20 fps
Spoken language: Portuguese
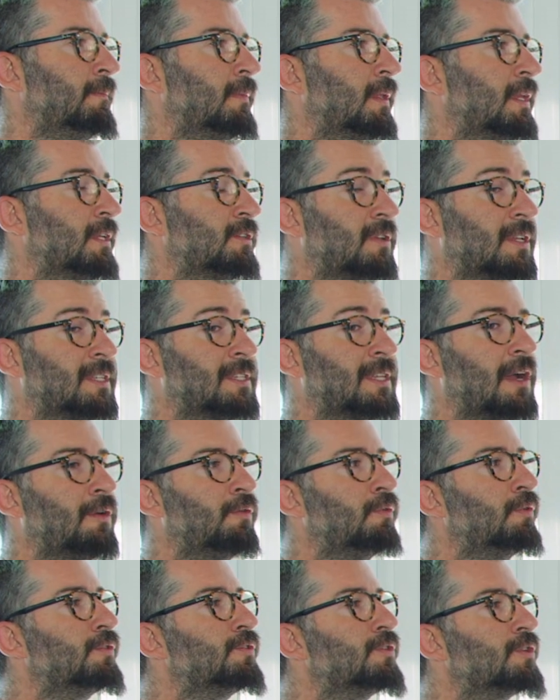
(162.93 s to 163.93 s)
Perfeito. Isso é
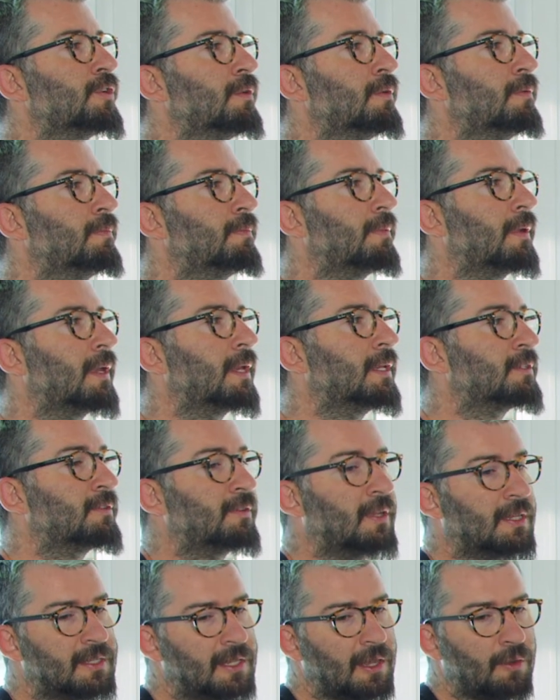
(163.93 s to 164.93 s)
saúde,
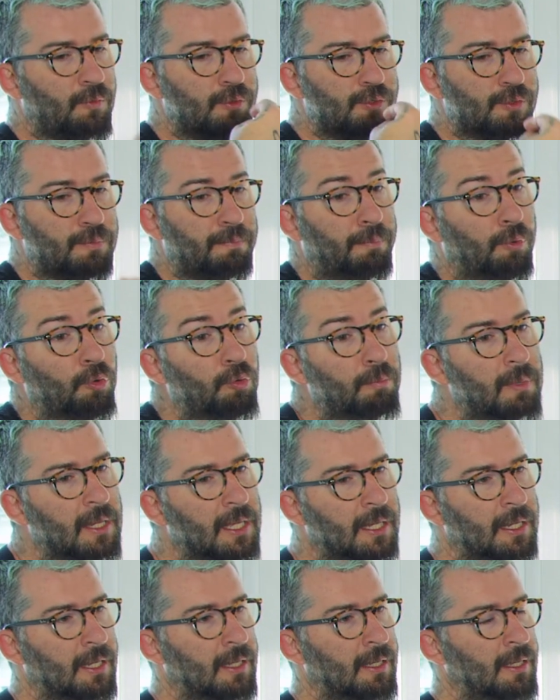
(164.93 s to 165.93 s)
isso é saúde
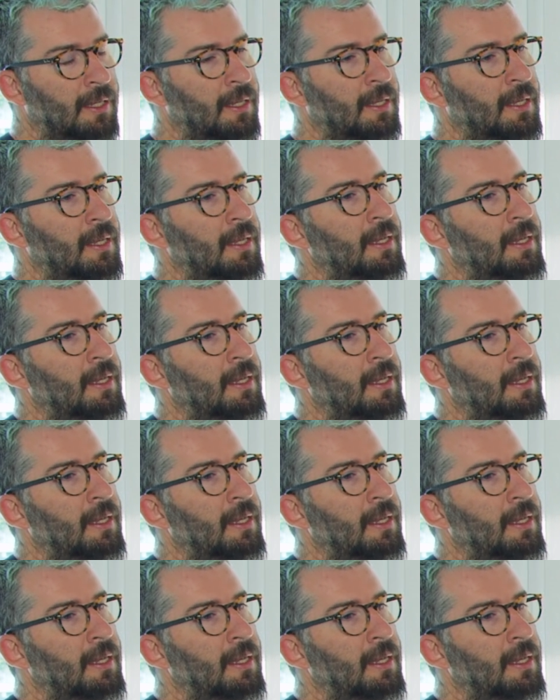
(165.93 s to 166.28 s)
pública. Perfeito.